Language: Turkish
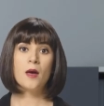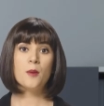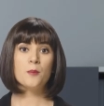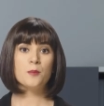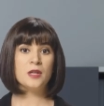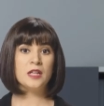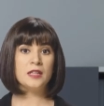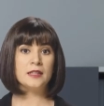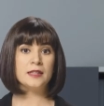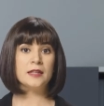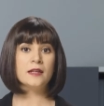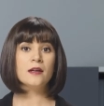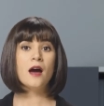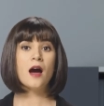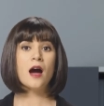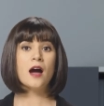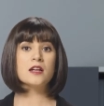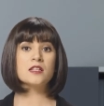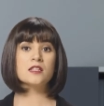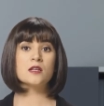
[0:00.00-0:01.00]
Bilgi
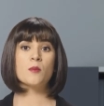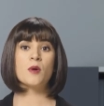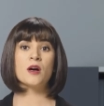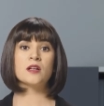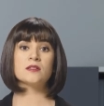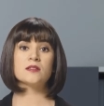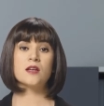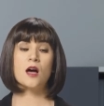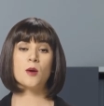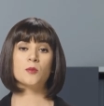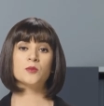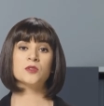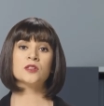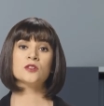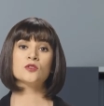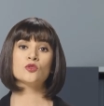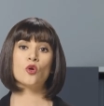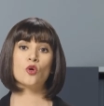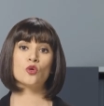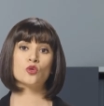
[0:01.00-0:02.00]
her zaman
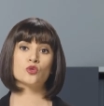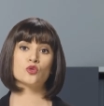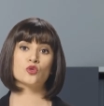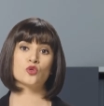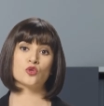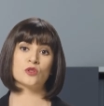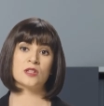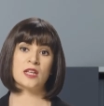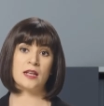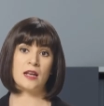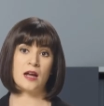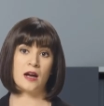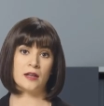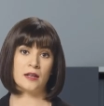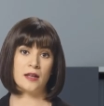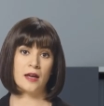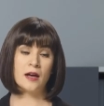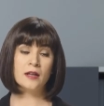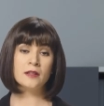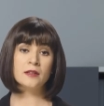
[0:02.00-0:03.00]
tamlığın doğrultusunda
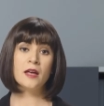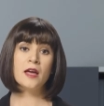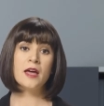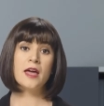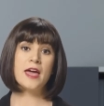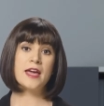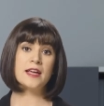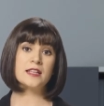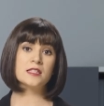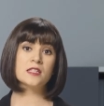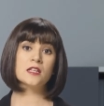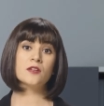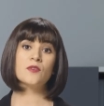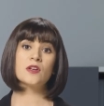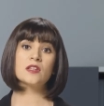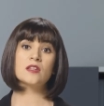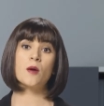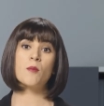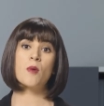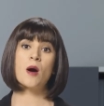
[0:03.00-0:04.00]
ilerleyen, eksik
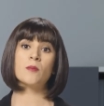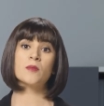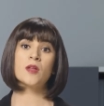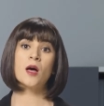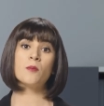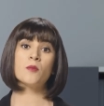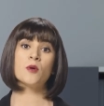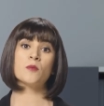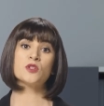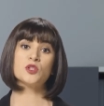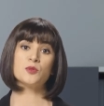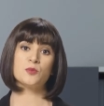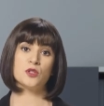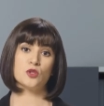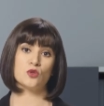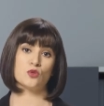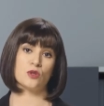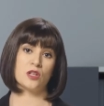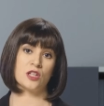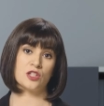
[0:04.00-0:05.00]
ve tamamlanmamış bir
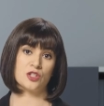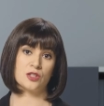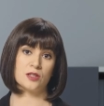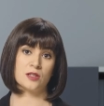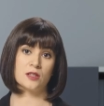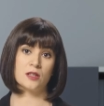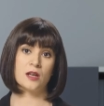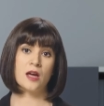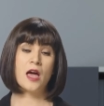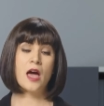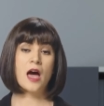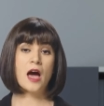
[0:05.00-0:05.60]
süreçtir.